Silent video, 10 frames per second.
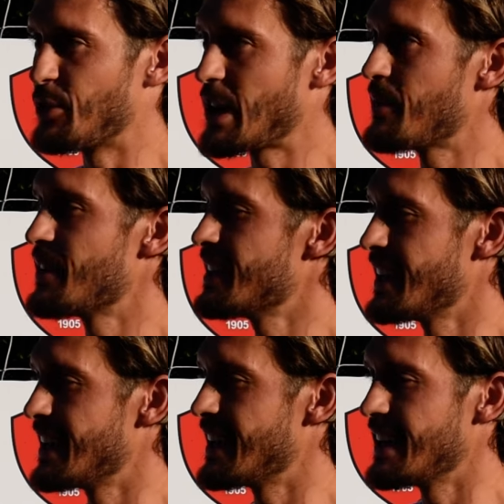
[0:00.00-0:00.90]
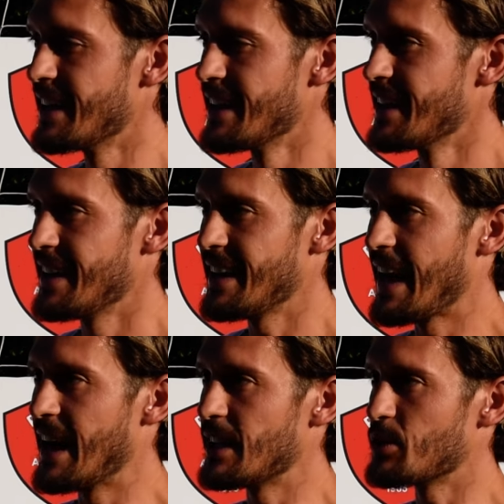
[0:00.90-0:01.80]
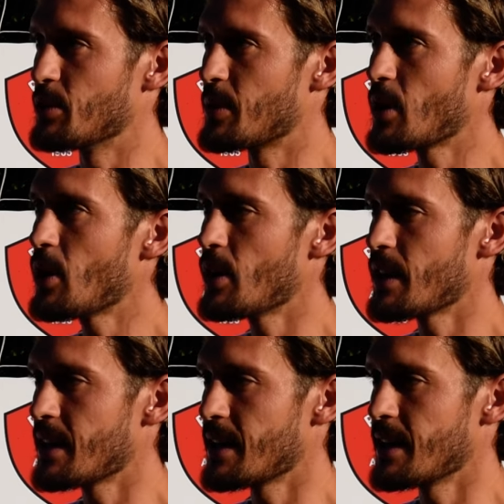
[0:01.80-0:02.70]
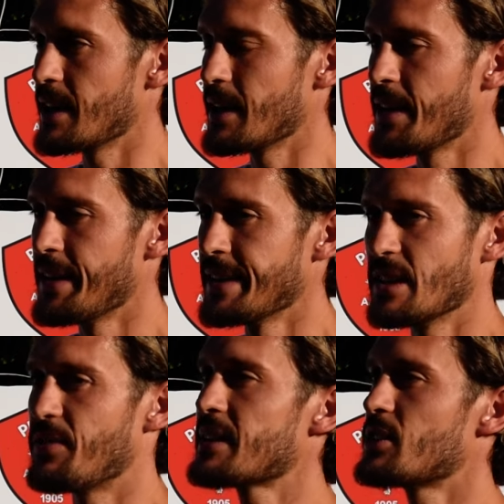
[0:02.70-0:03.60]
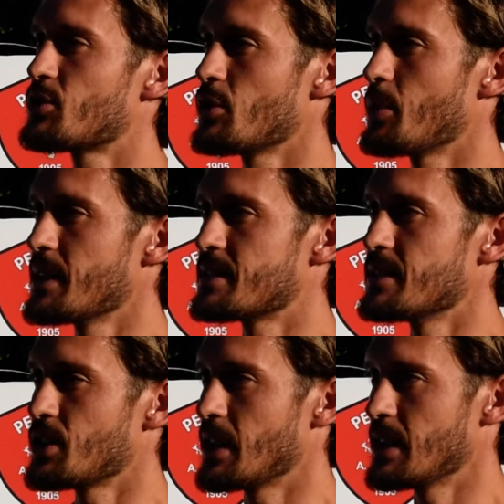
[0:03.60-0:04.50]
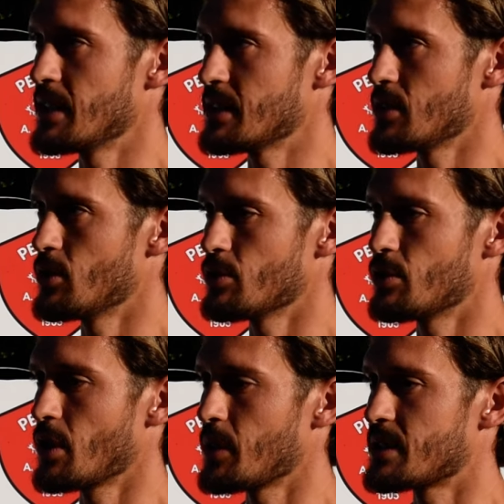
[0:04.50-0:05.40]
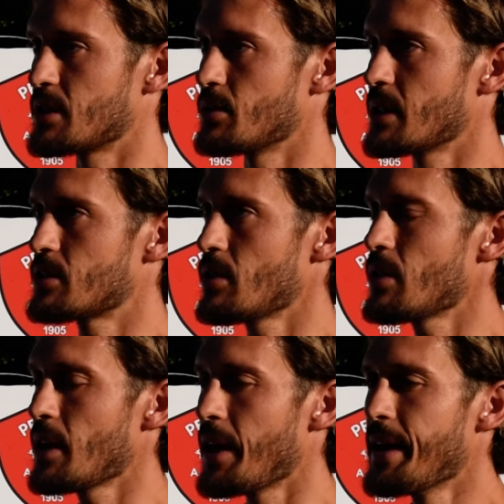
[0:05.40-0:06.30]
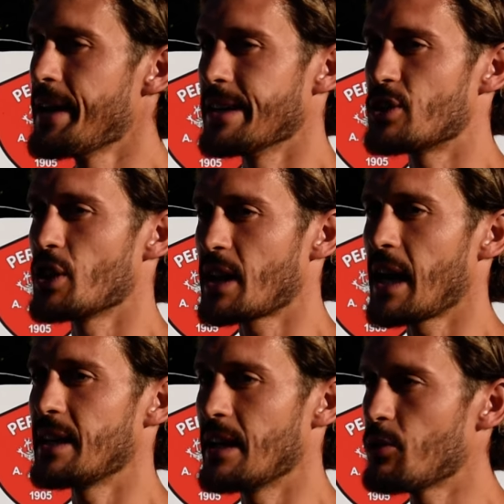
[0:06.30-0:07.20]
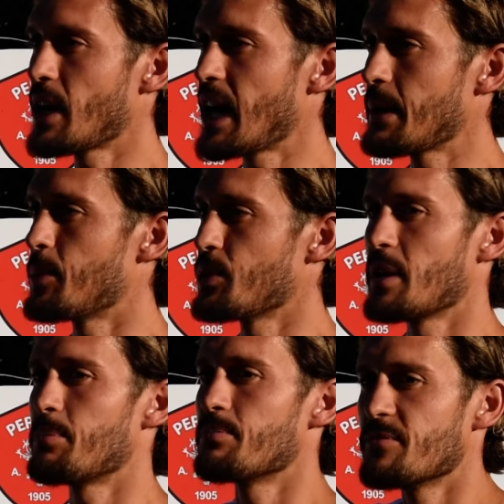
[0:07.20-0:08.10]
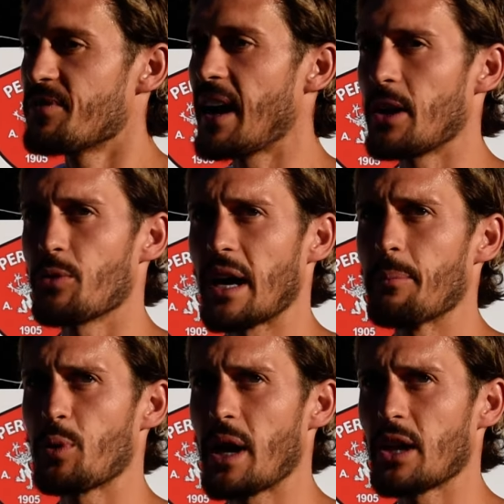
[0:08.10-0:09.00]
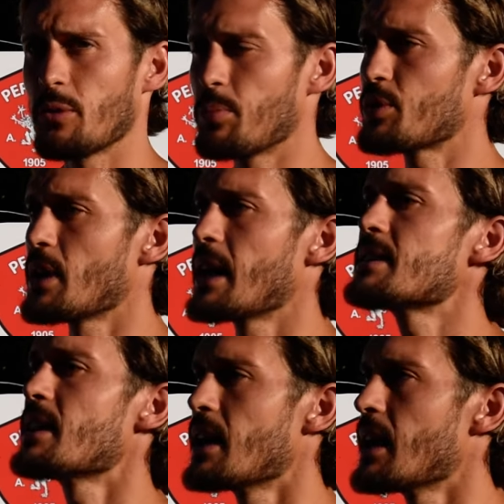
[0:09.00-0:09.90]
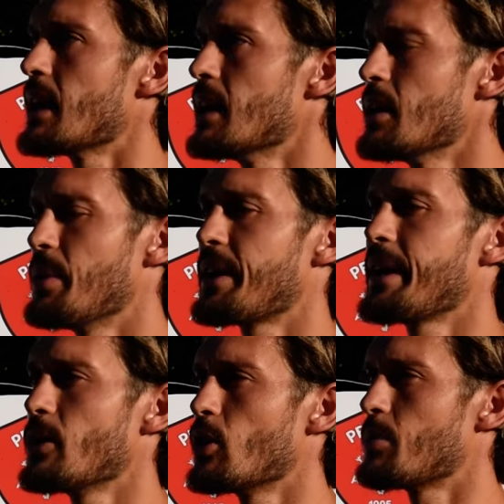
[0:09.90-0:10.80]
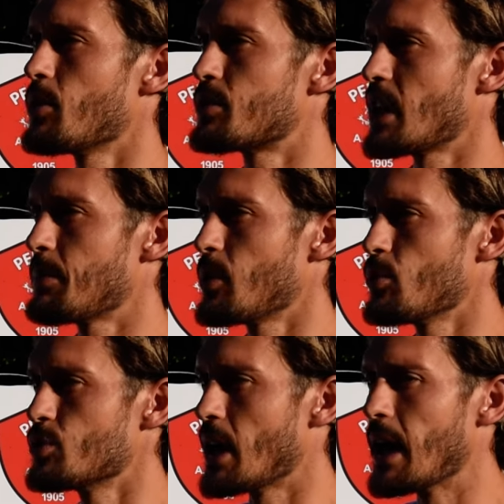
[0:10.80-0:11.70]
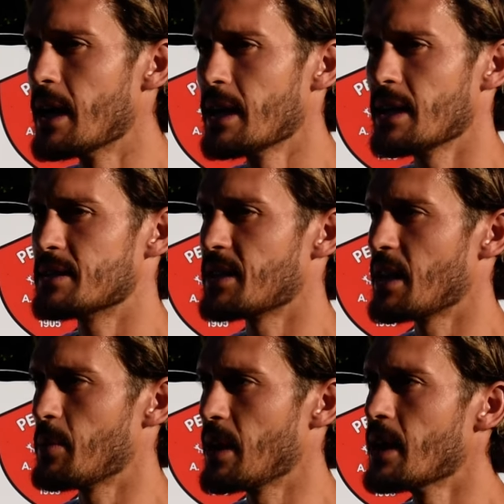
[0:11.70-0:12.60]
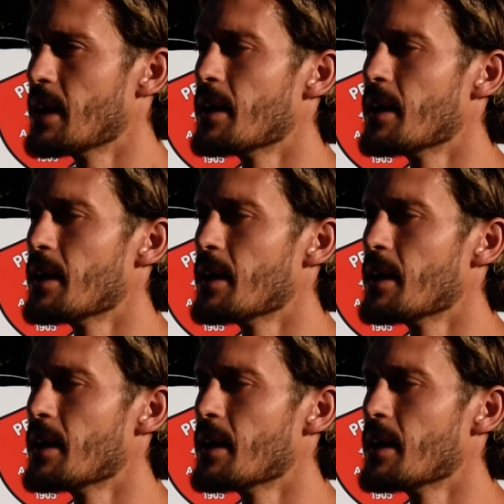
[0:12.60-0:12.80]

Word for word: vorrebbe vedere in alto, però eh, i fatti sono questi, c'è da rendersi conto che questa è la situazione e cercare di lavorare per poter fare un campionato importante e perché no riportare Perugia in Serie B